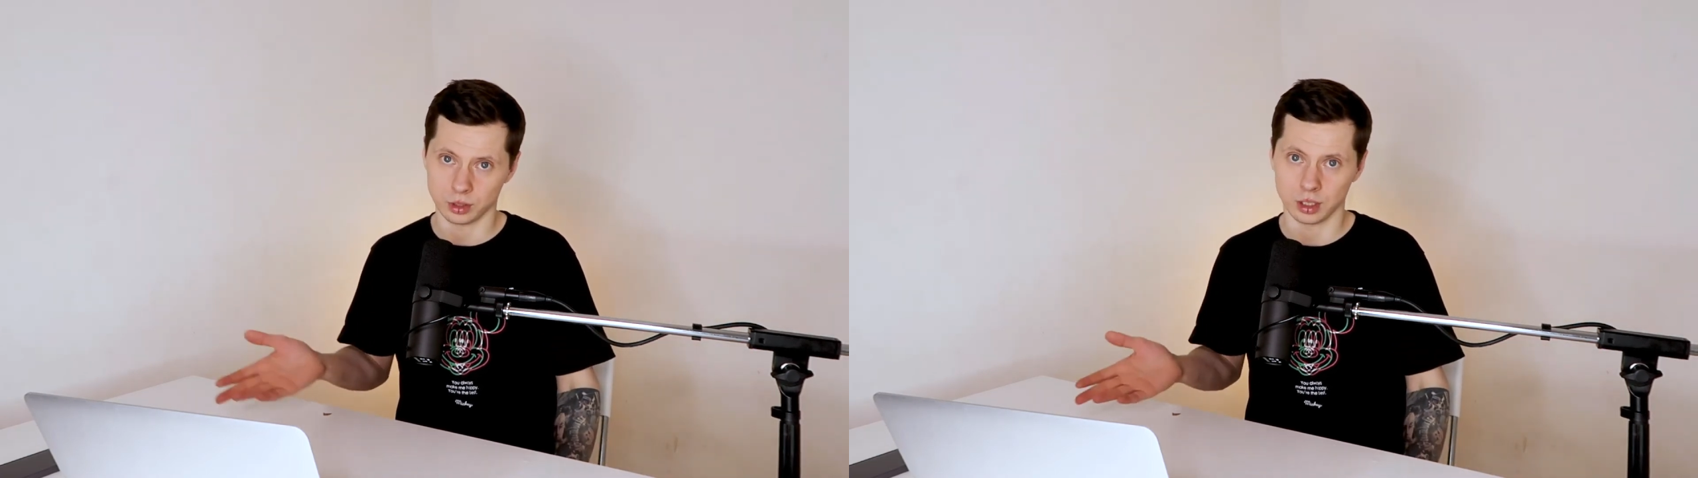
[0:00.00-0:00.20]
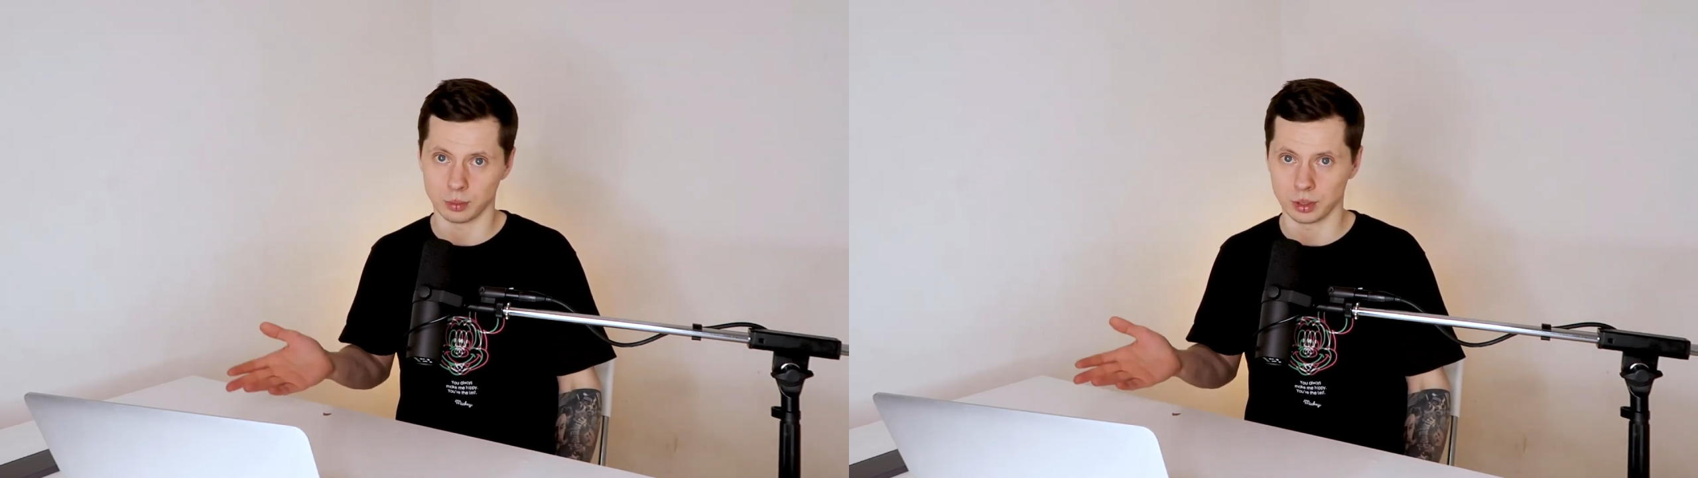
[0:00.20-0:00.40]

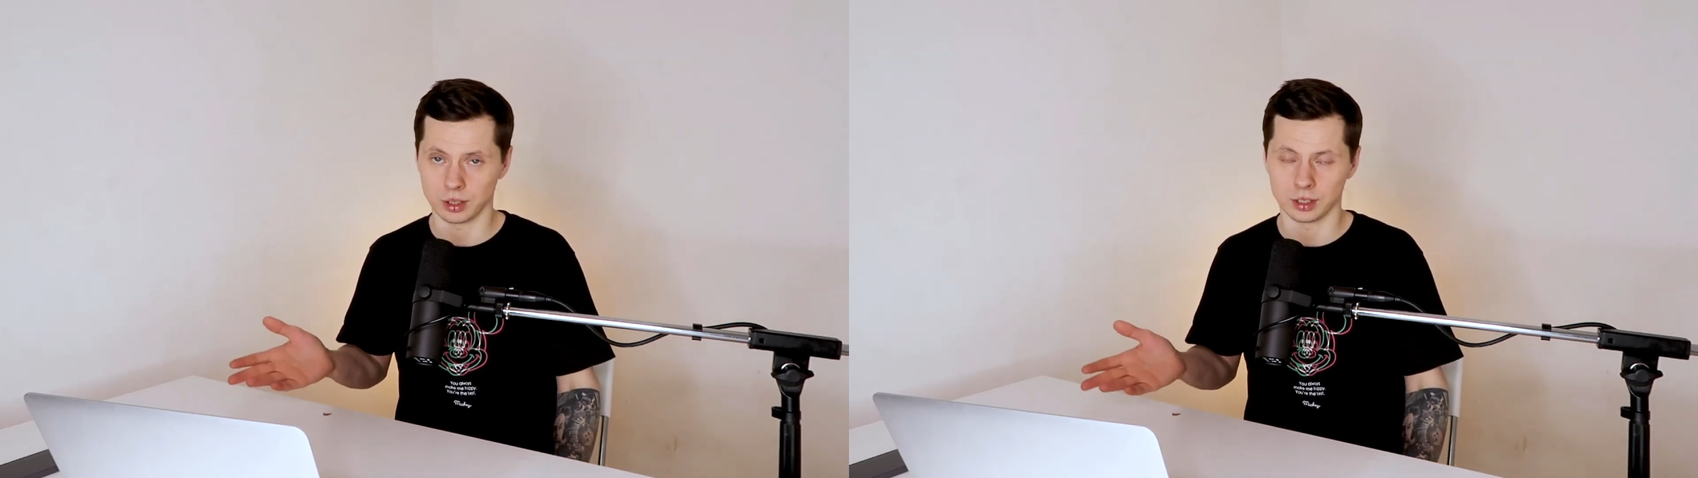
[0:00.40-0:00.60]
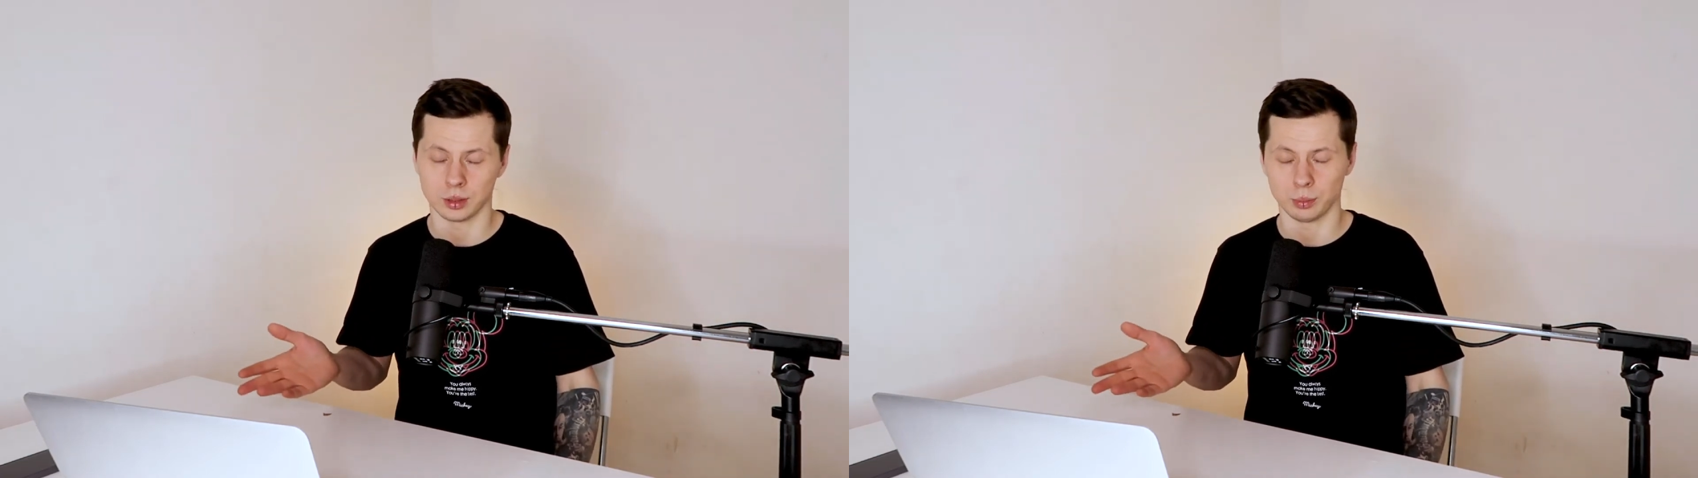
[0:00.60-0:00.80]
как бы
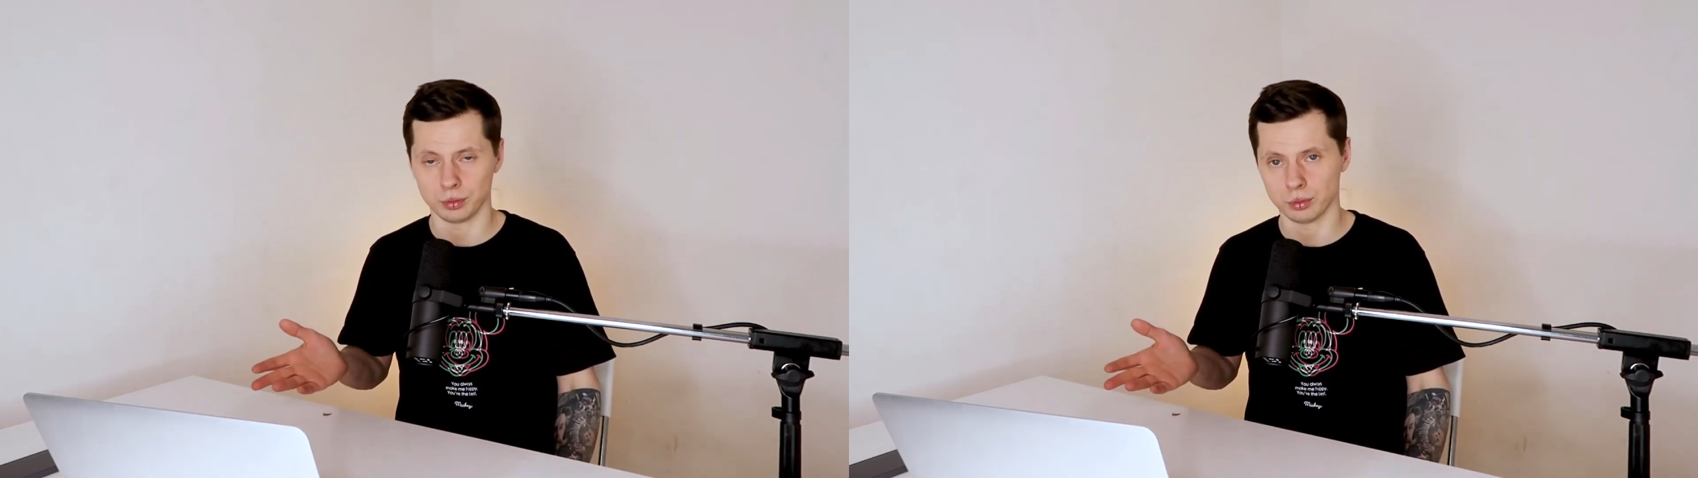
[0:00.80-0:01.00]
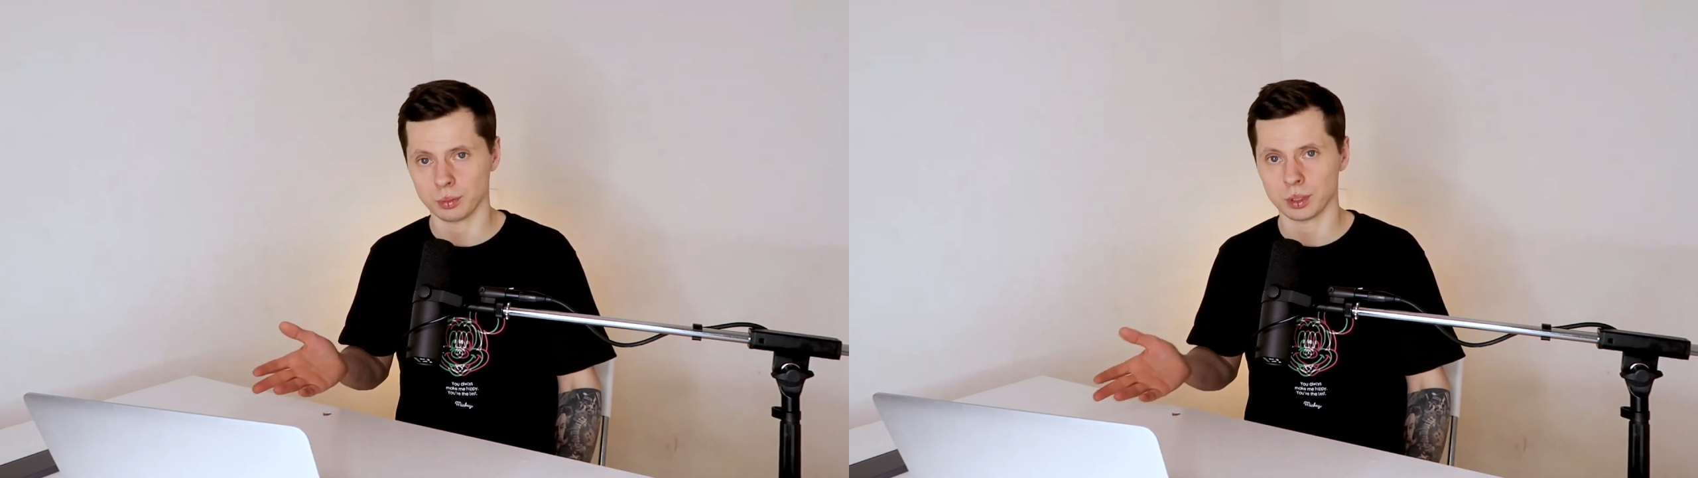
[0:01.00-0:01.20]
классно
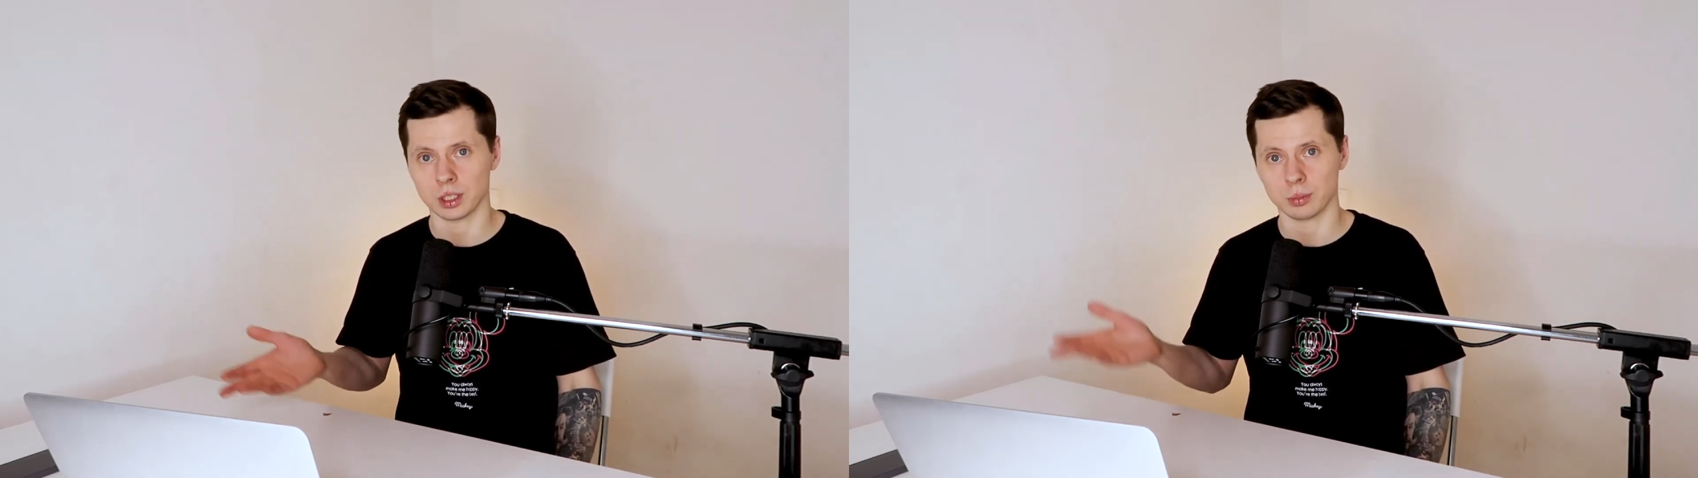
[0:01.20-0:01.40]
перформит,